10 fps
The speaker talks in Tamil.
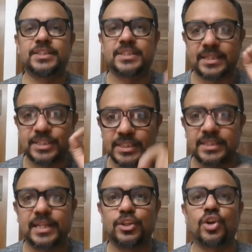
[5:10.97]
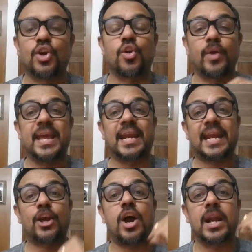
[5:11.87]
சச்சின் தெண்டுல்கருடைய
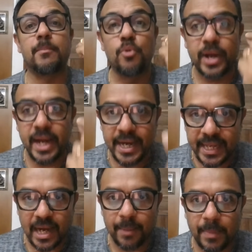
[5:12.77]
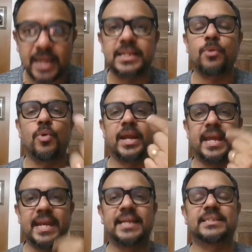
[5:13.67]
ரெக்கார்டை முறியடிக்கிற மாதிரி ஒரு
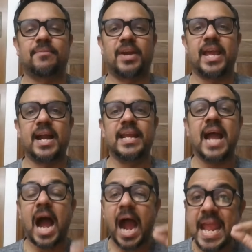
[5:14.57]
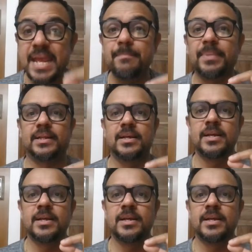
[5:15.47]
இன்னிங்ஸை விளையாடி ஐம்பது